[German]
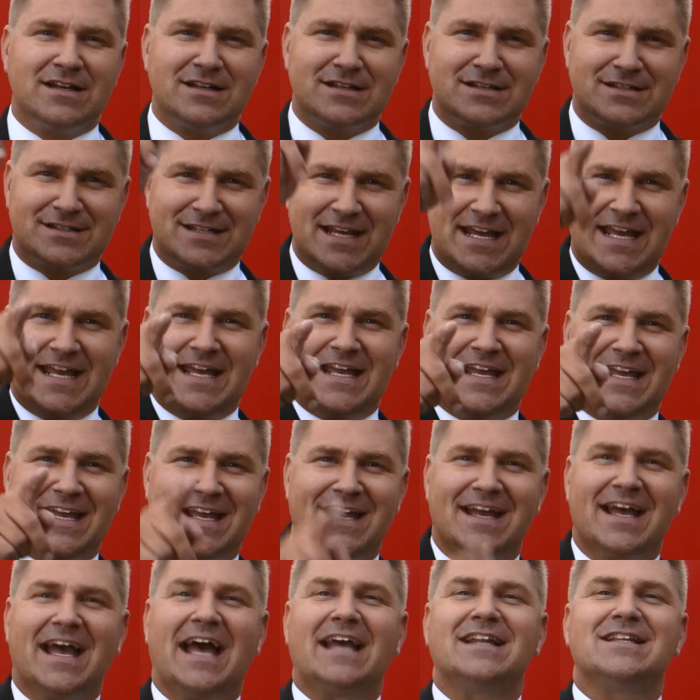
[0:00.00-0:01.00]
Sie
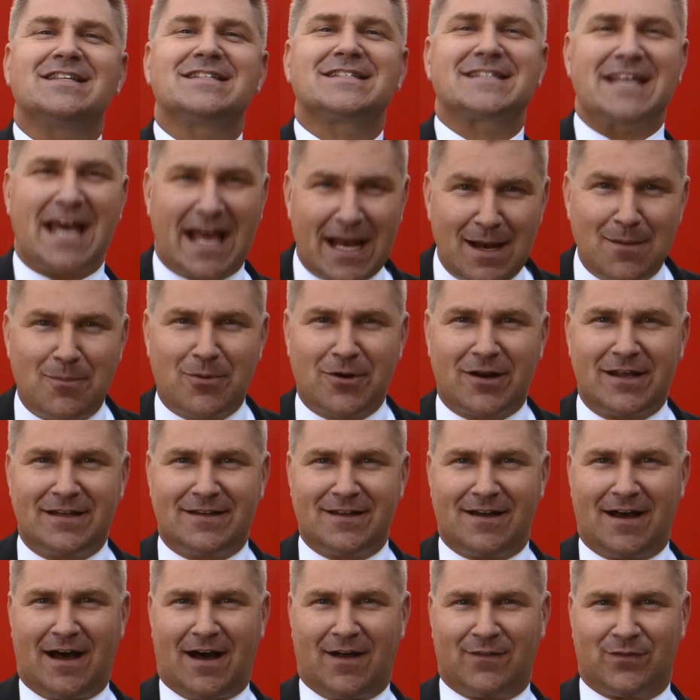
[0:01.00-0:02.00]
haben es selber in
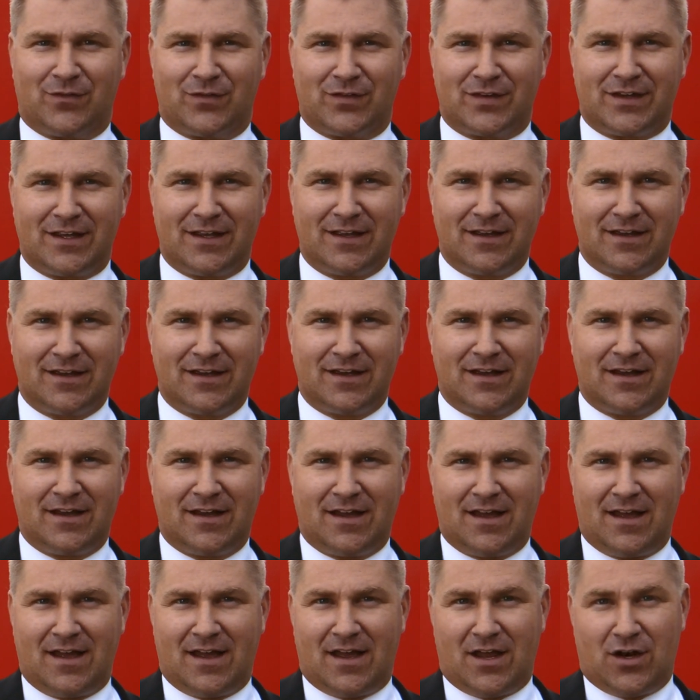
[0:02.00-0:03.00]
der Hand.
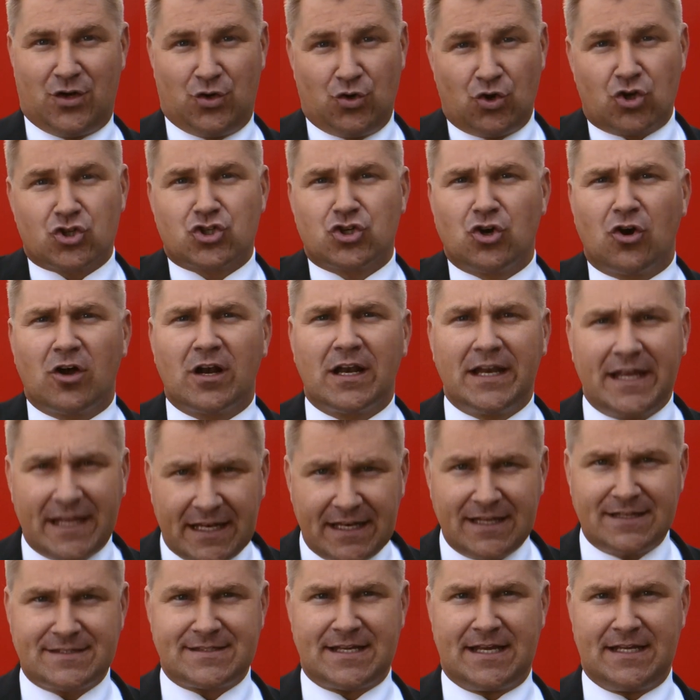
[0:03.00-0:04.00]
Nur schon
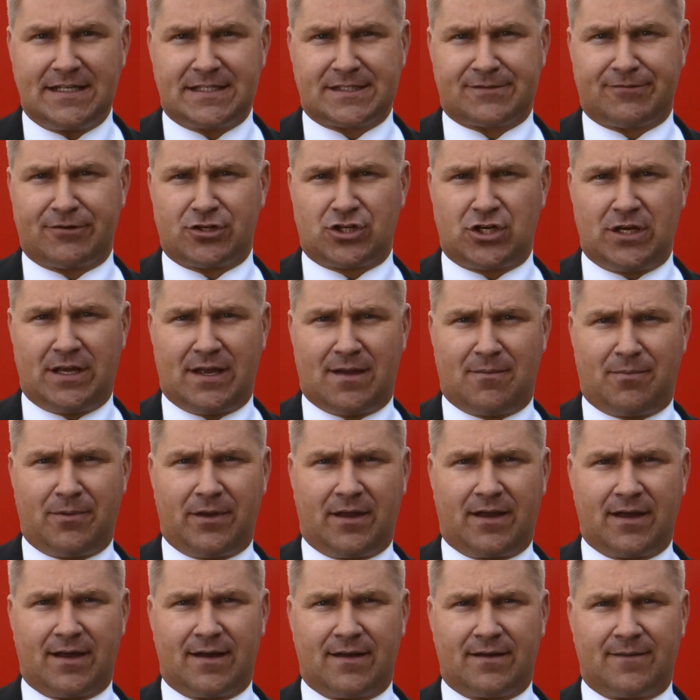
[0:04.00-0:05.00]
kleine
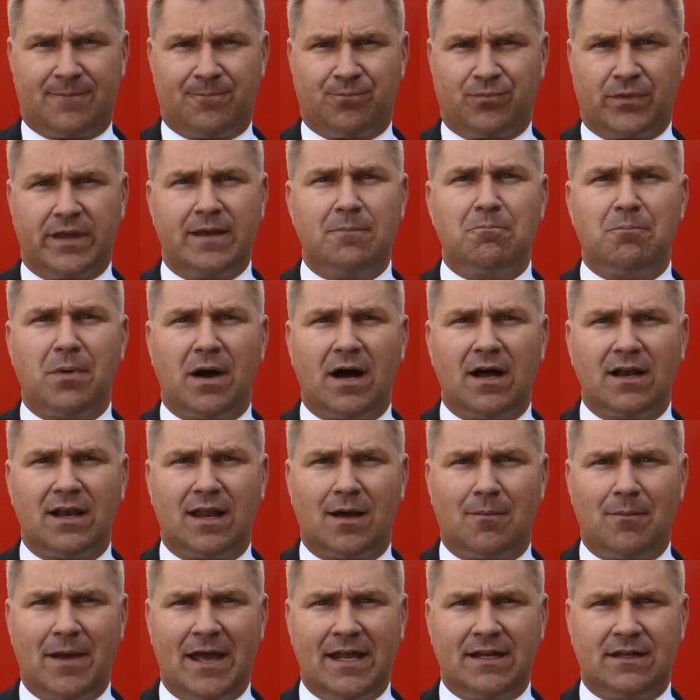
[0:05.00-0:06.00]
Sitzverschiebungen im
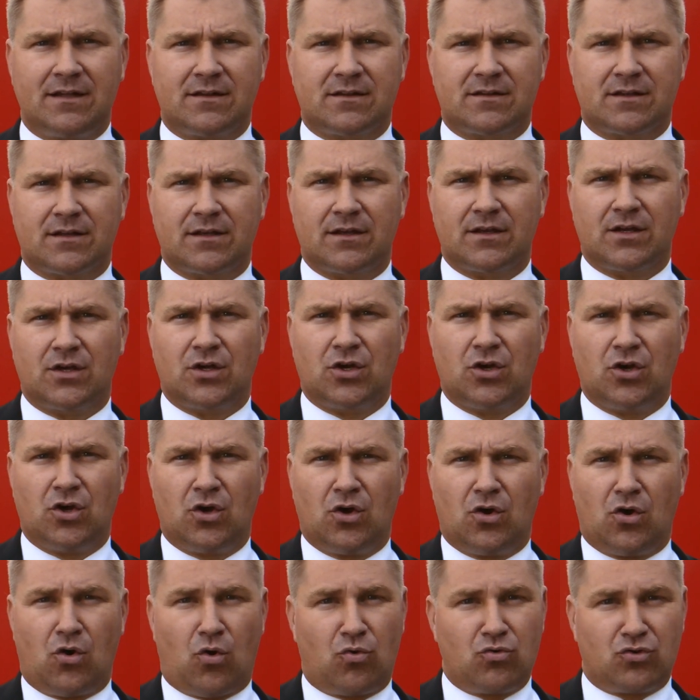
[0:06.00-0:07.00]
Parlament
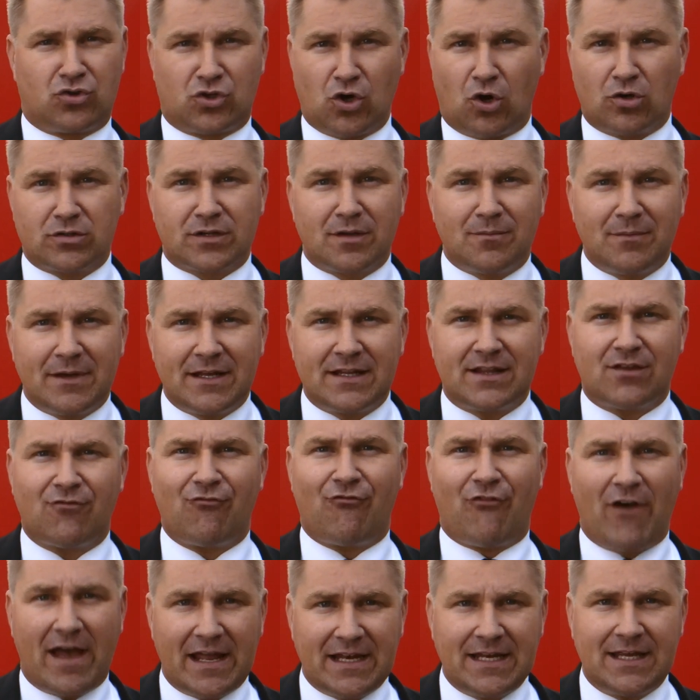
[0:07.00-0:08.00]
und damit
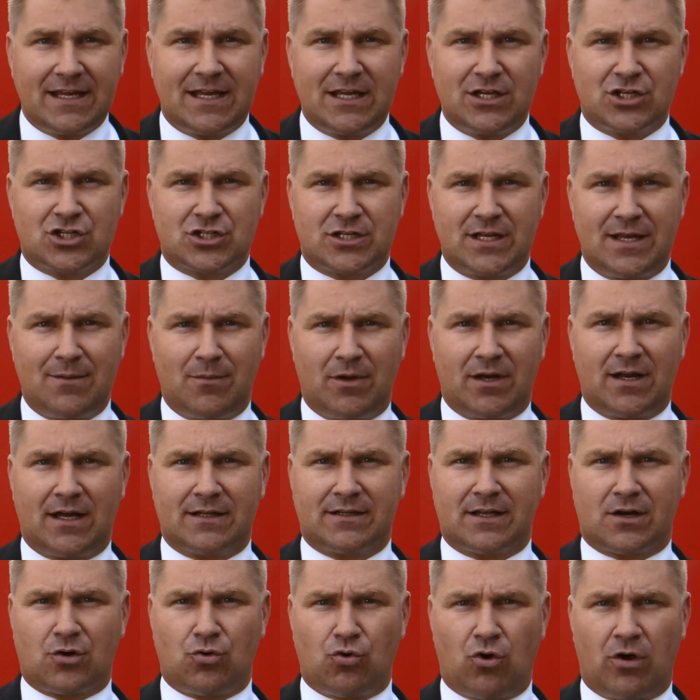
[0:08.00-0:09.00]
wenige Stimmen
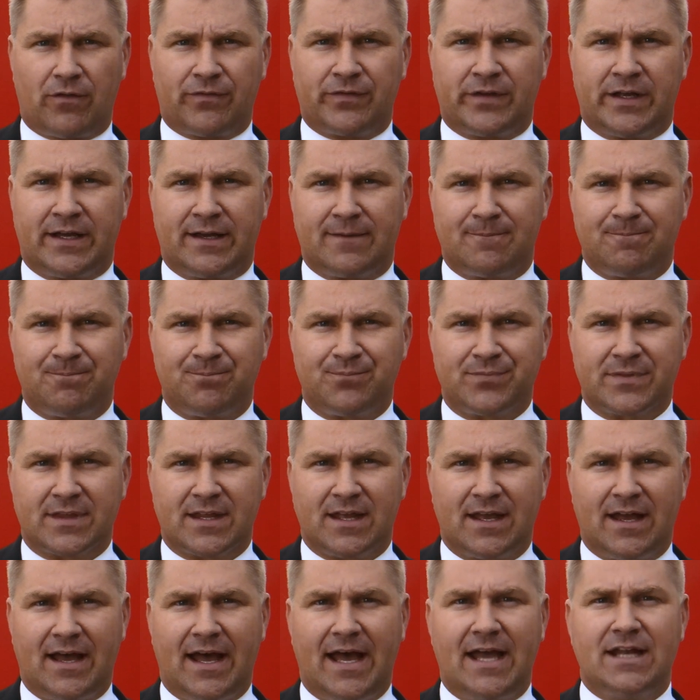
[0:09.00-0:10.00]
an der Urne
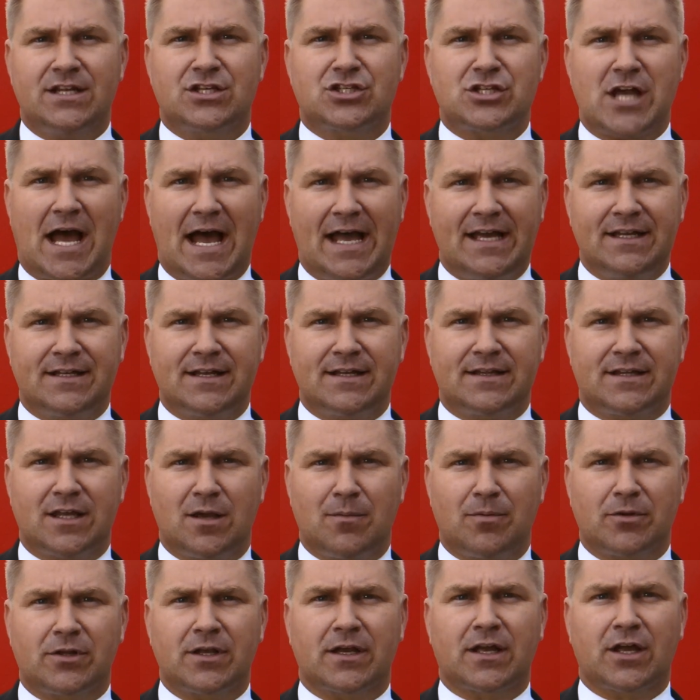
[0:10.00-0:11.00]
entscheidet
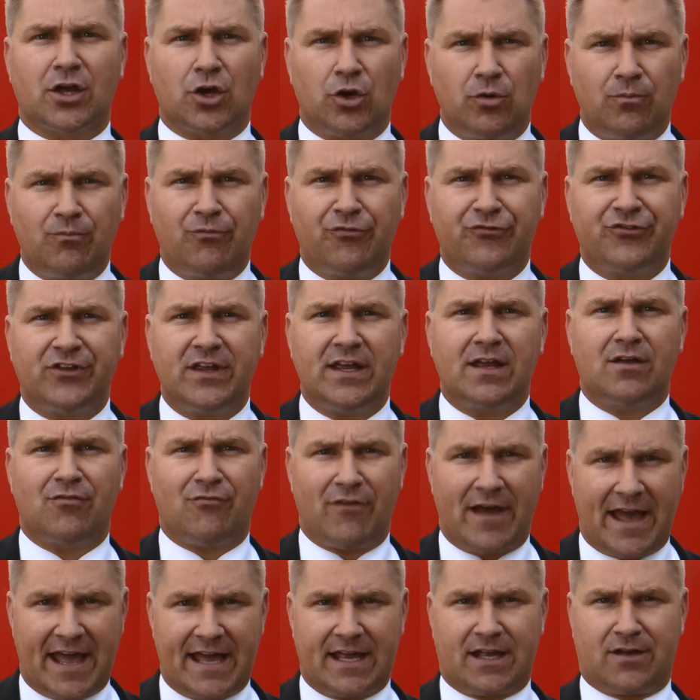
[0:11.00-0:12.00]
über den künftigen
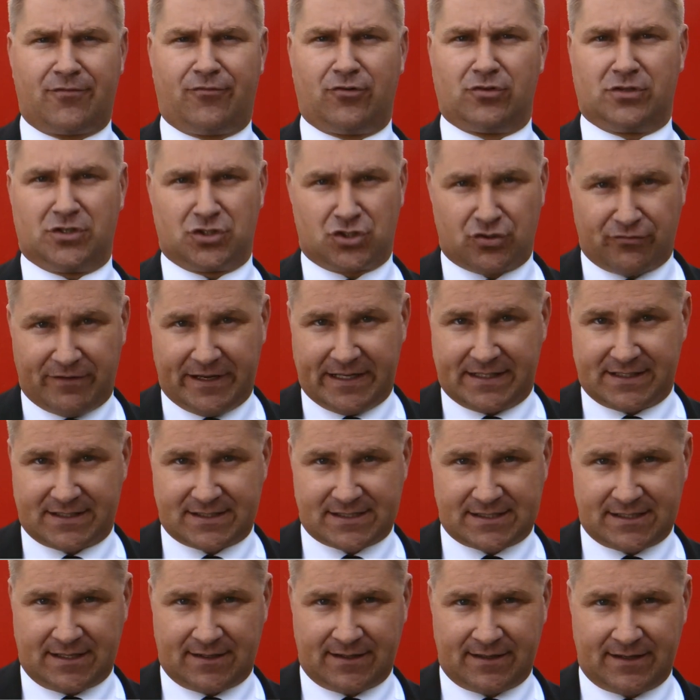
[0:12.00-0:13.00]
Weg der
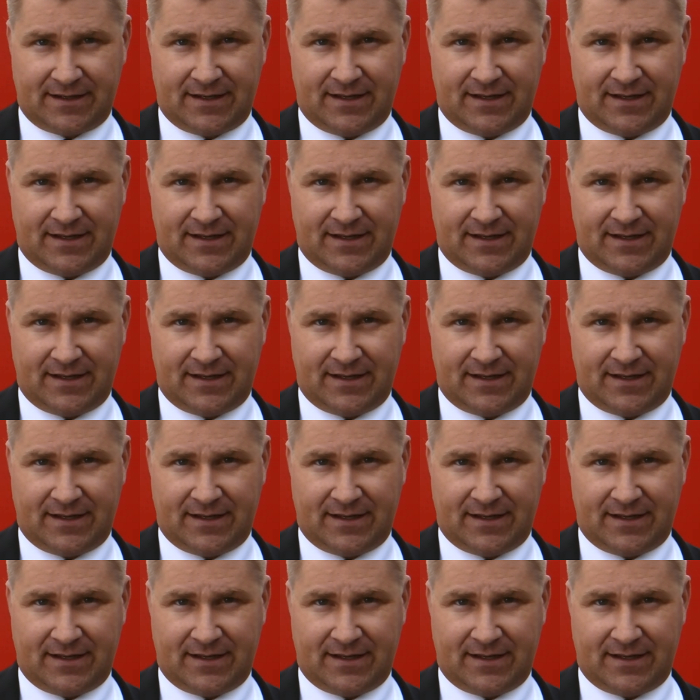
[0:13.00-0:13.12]
Schweiz.